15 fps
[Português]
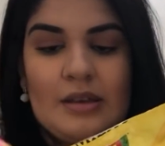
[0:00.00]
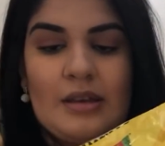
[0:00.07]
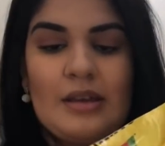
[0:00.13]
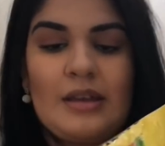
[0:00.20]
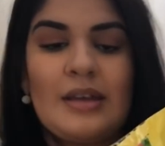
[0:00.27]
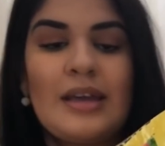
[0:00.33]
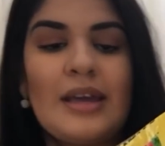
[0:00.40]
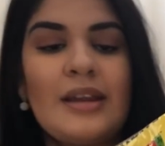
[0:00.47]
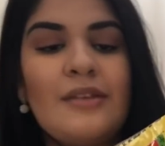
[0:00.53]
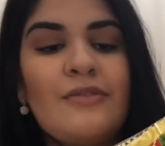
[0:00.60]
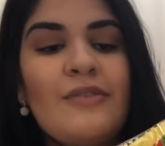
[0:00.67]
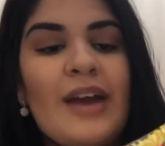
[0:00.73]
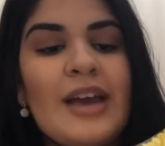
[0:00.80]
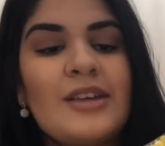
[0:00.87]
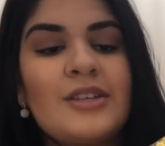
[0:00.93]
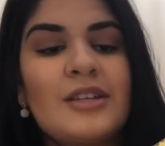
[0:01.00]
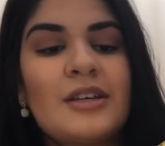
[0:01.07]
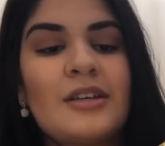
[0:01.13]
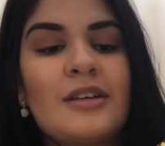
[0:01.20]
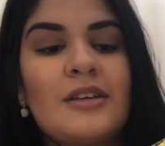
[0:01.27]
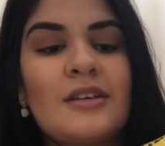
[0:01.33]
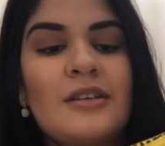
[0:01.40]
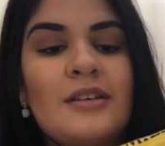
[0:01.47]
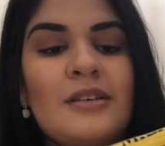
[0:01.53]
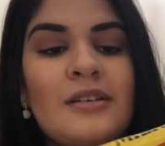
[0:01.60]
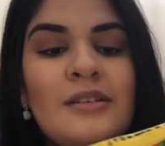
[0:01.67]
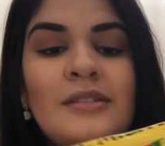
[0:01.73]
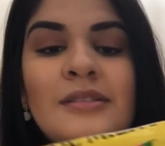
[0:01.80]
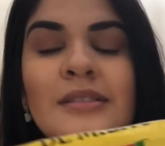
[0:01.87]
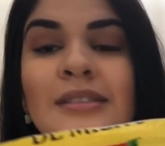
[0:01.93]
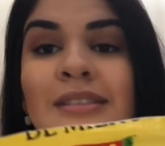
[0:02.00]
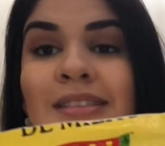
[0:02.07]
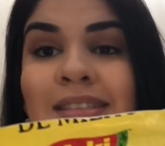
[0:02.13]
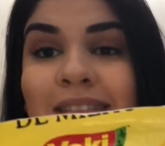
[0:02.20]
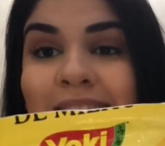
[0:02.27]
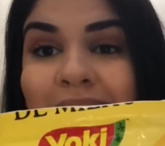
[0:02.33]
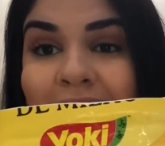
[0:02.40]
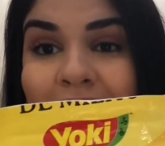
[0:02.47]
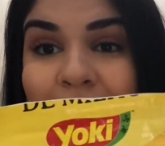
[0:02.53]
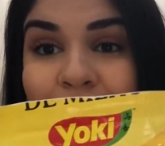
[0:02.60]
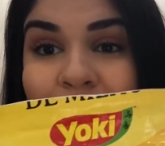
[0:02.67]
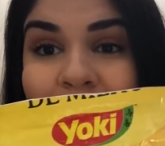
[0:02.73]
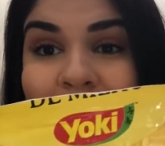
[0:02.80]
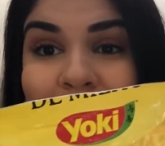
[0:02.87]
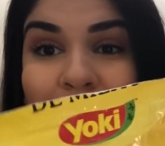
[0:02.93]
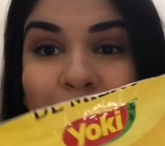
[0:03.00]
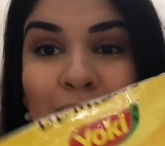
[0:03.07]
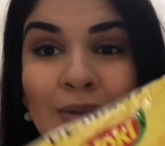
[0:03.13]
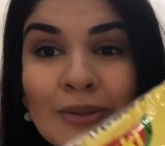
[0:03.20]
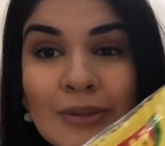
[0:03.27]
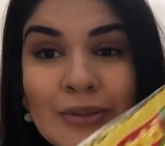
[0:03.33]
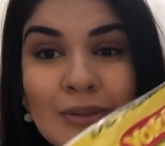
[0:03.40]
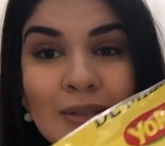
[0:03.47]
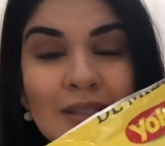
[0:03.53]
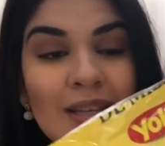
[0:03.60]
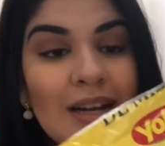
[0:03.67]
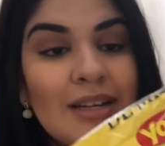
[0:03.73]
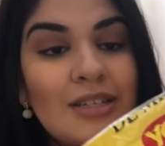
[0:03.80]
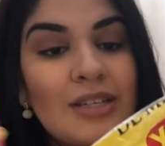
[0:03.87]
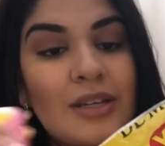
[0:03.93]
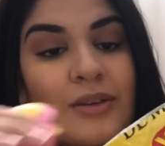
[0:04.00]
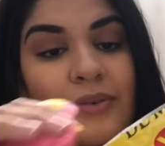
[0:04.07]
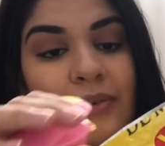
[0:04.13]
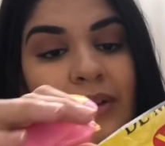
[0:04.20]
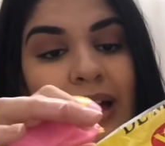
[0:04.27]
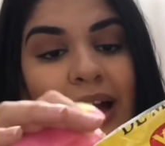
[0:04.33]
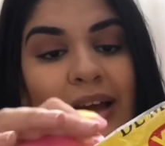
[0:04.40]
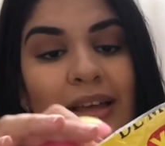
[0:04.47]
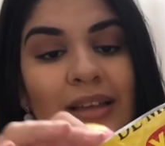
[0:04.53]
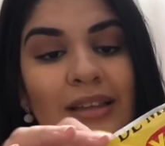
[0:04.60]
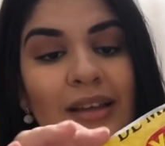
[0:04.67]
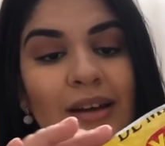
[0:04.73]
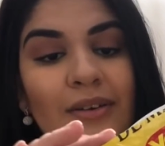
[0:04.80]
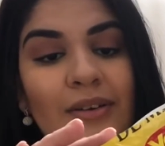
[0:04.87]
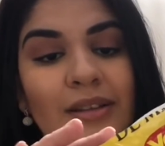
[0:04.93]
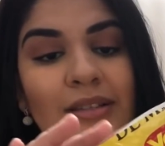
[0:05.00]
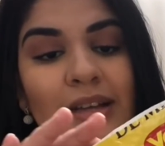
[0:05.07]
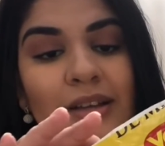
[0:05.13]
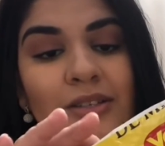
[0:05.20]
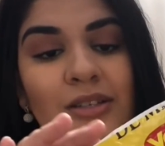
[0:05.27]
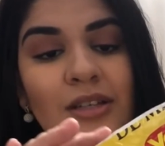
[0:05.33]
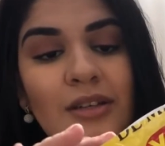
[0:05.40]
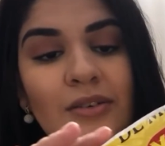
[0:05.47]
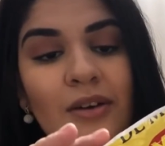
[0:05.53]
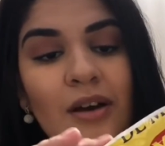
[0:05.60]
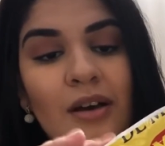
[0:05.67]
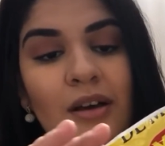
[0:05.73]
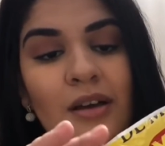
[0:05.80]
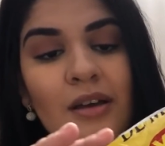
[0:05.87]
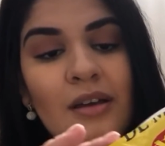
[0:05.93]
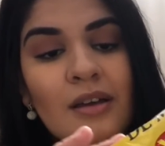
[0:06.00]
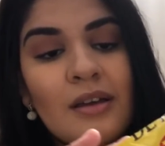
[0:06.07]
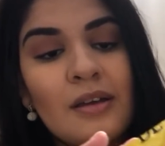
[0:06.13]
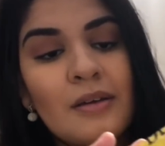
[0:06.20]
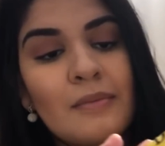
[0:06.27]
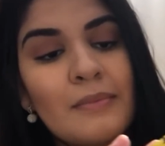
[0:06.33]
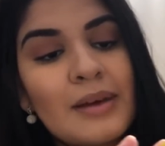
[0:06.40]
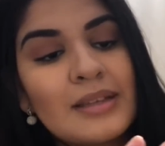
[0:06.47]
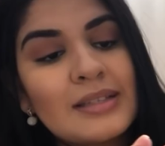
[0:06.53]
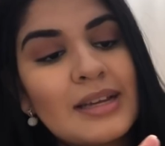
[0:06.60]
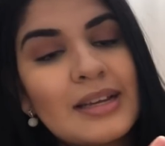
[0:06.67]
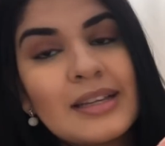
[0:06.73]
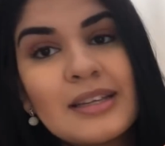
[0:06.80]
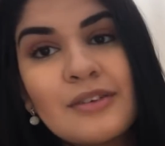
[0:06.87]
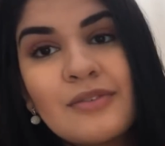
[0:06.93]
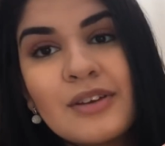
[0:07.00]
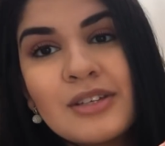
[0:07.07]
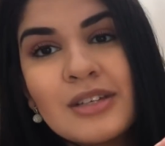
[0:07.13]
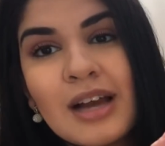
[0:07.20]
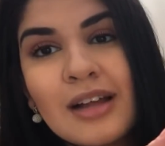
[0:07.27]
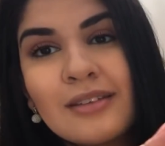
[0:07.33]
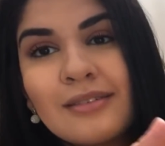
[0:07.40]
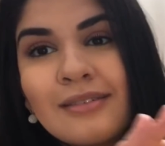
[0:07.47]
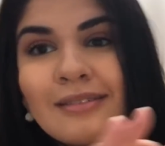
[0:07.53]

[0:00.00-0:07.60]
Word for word: E ele fecha. E aí fica tudo certinho. Aqui tá coisadinho, ó, mas aqui tá fechado.